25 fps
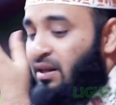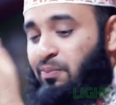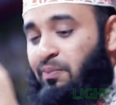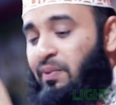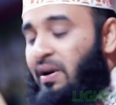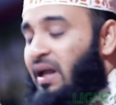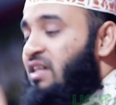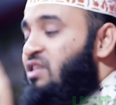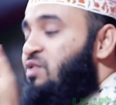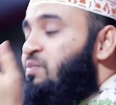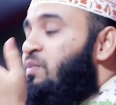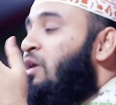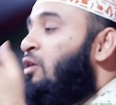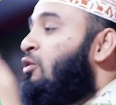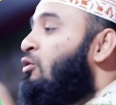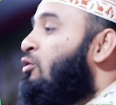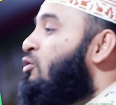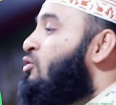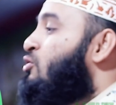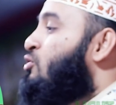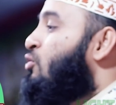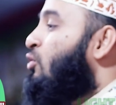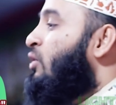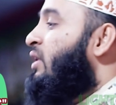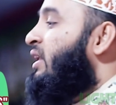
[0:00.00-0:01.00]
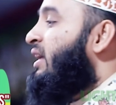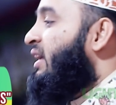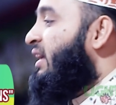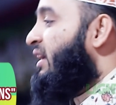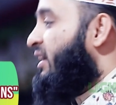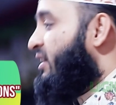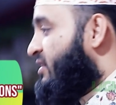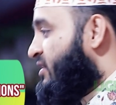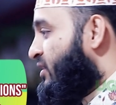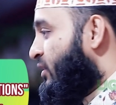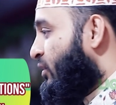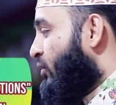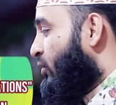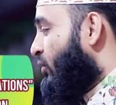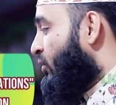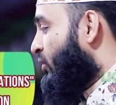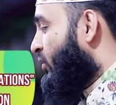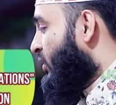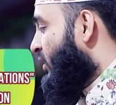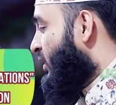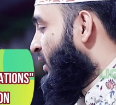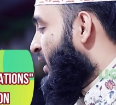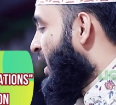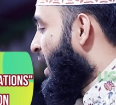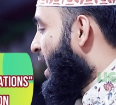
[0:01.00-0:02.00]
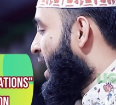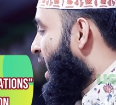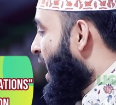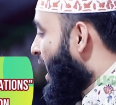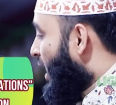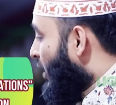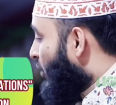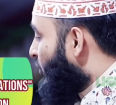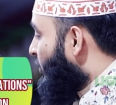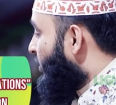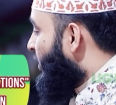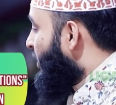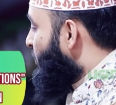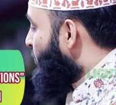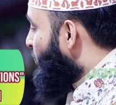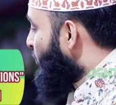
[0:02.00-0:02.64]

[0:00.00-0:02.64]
তার প্লাজমাগুলো জ্বলে গিয়েছিল আগুনে